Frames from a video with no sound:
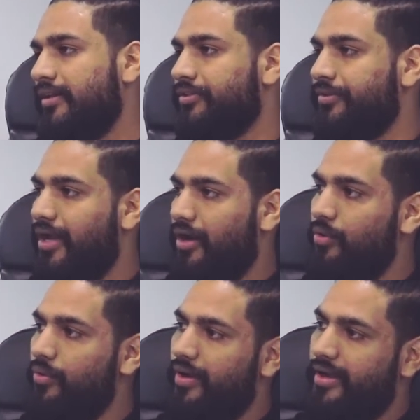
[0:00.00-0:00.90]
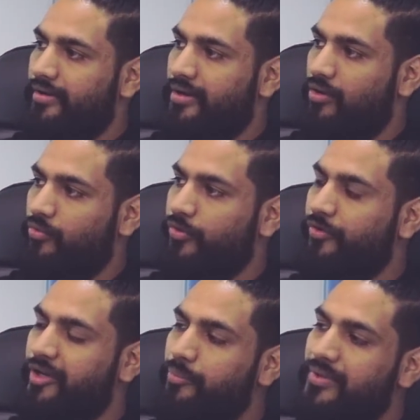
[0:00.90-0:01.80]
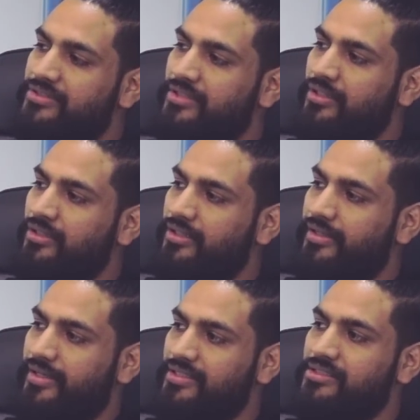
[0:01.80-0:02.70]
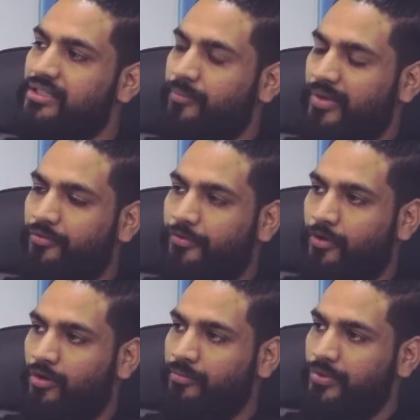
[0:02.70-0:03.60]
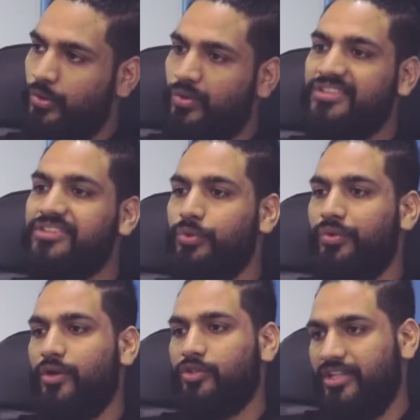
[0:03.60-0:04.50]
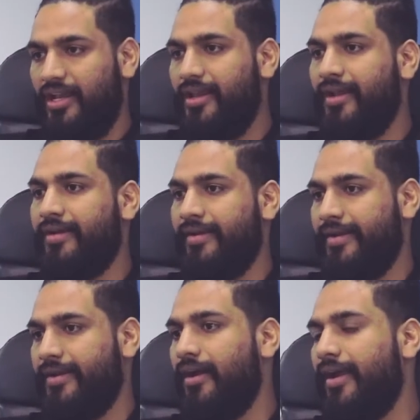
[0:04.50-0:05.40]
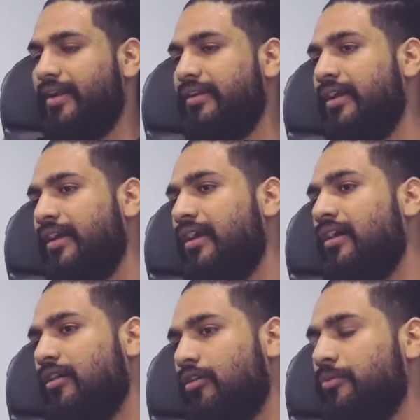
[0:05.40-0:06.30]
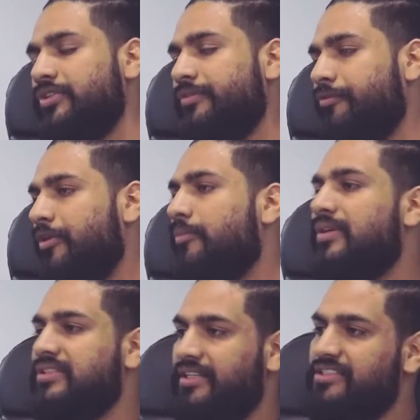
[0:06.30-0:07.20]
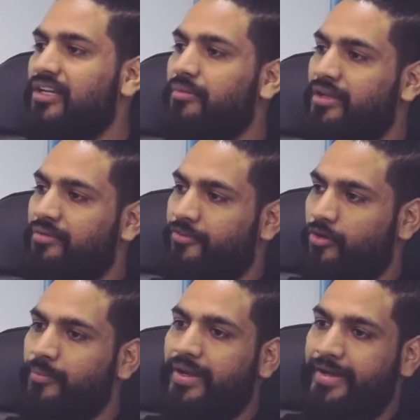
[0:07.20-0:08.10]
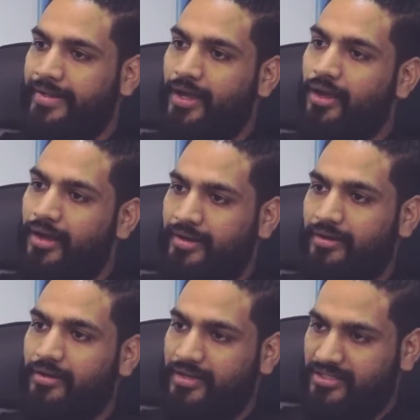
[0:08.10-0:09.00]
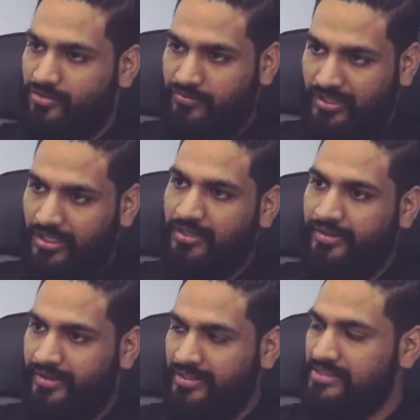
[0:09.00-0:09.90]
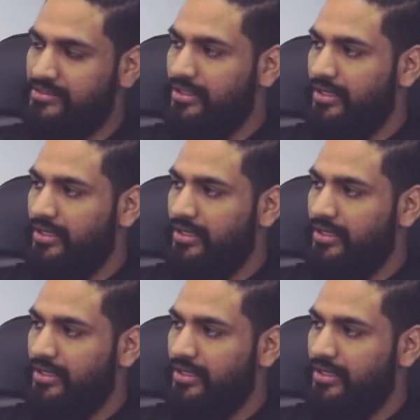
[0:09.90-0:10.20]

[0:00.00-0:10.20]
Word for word: So now, uh, now 50% is coming from US, UK, Australia, and Canada, and almost 50% is coming from India and rest of the countries.